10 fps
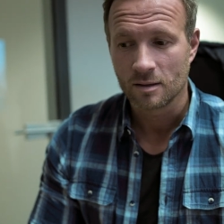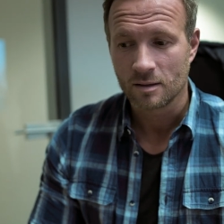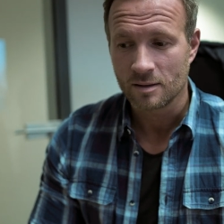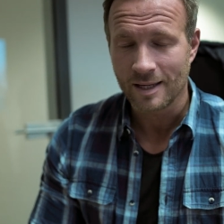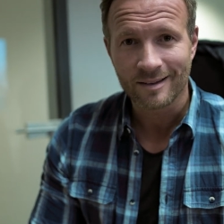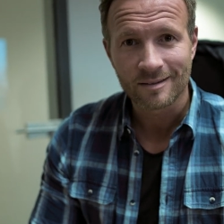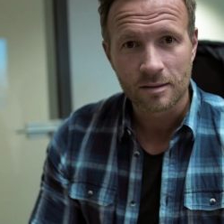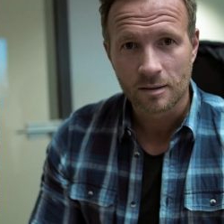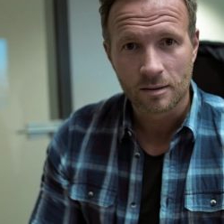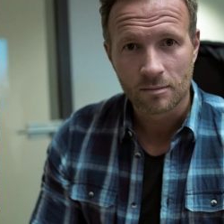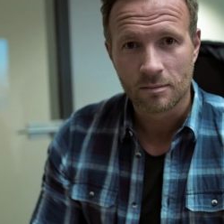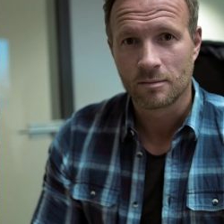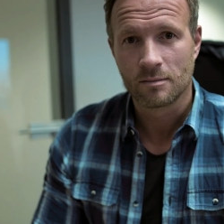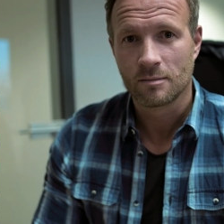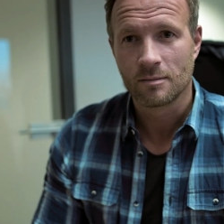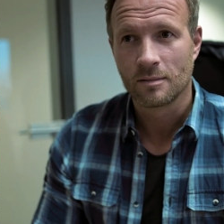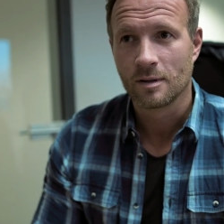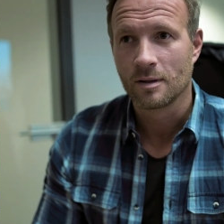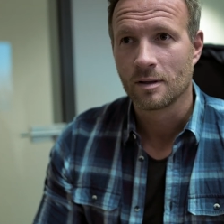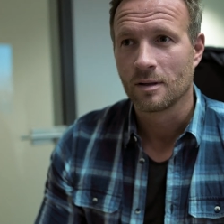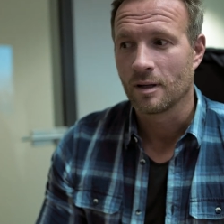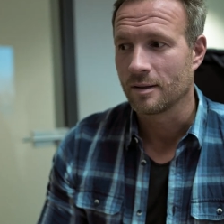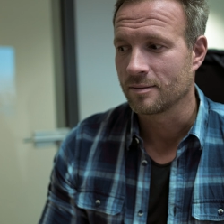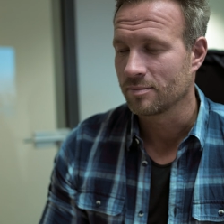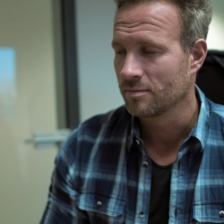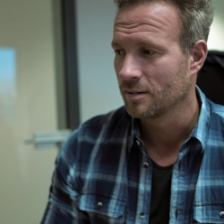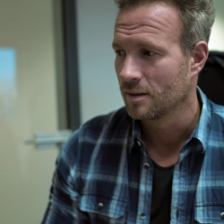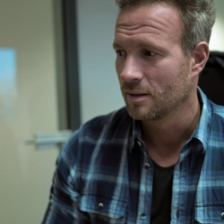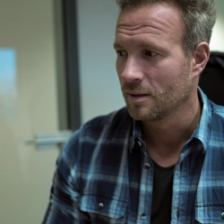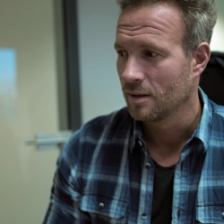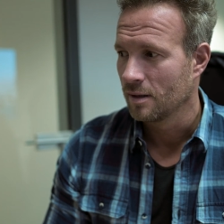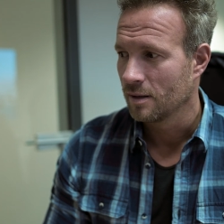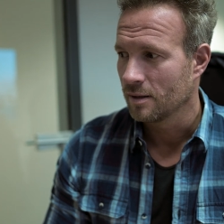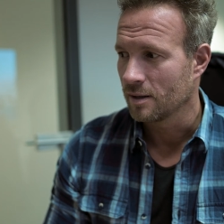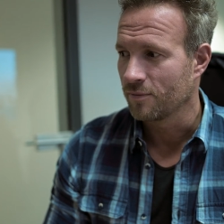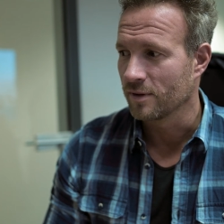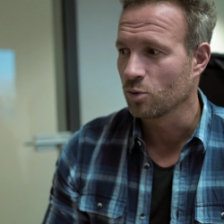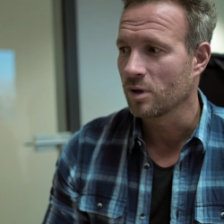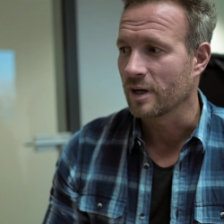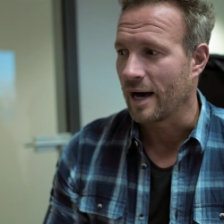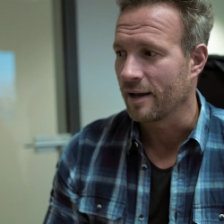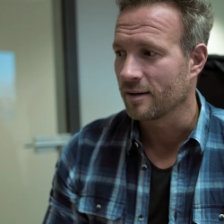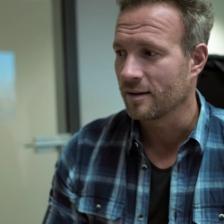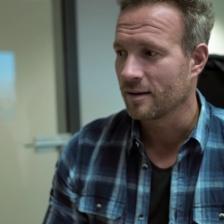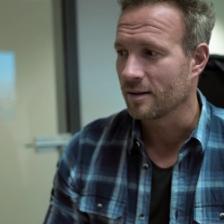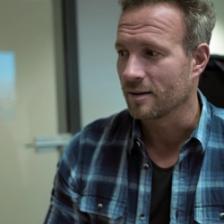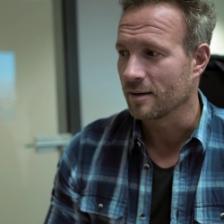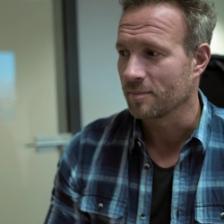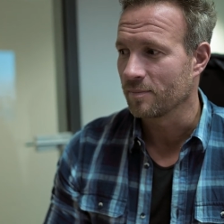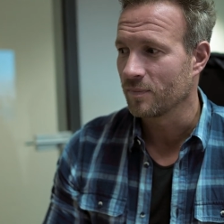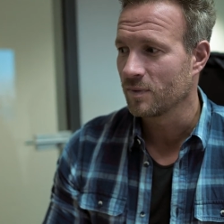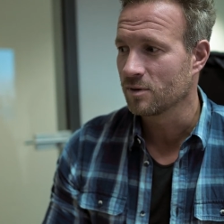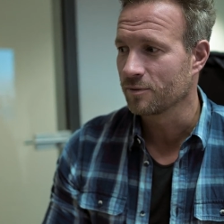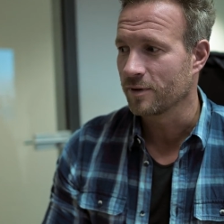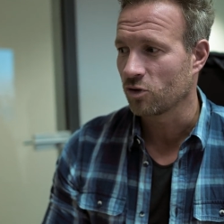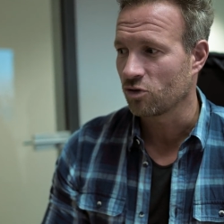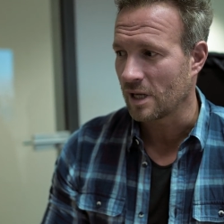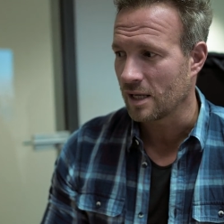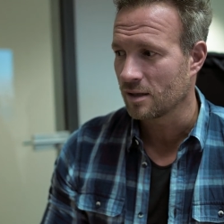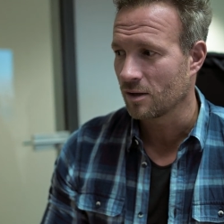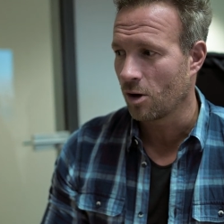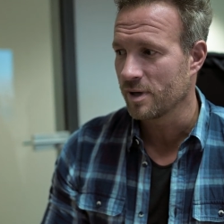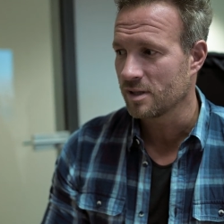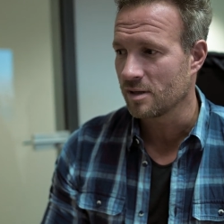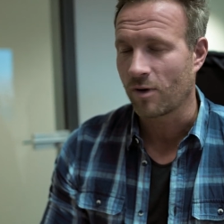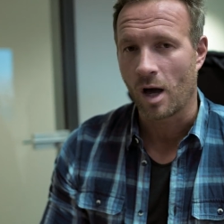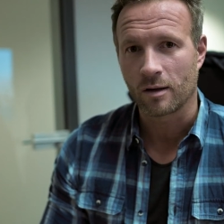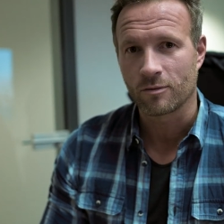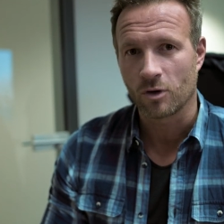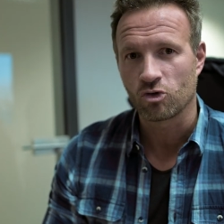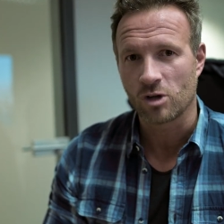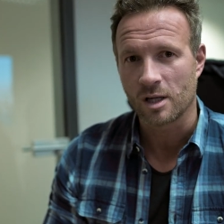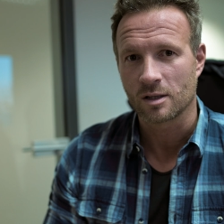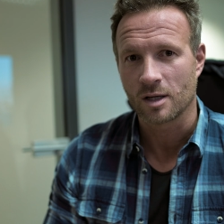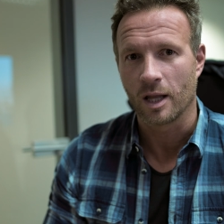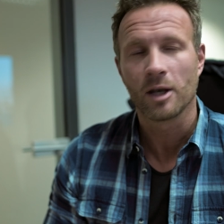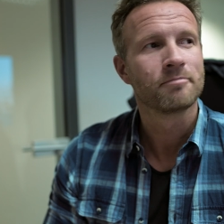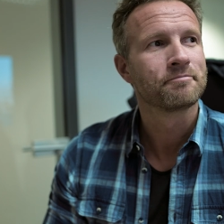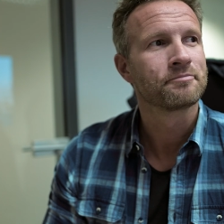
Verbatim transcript: Jetzt? Also, ich versuche gerade ähm, zu verstehen, ob ich die Frage verstehen kann.